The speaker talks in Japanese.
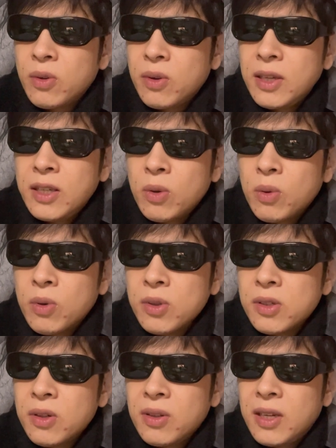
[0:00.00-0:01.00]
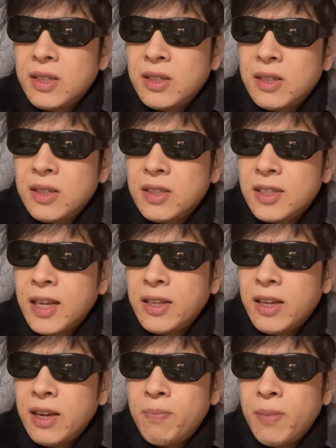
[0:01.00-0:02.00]
と意気投合するって時点
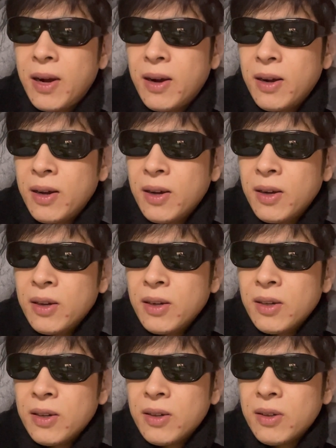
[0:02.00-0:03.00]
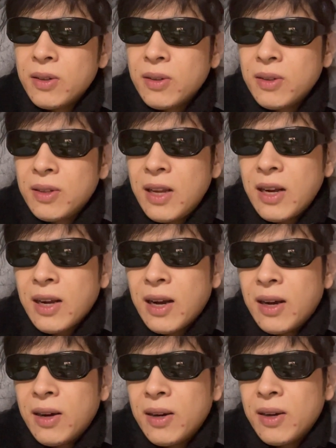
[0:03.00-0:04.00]
でやっぱなんか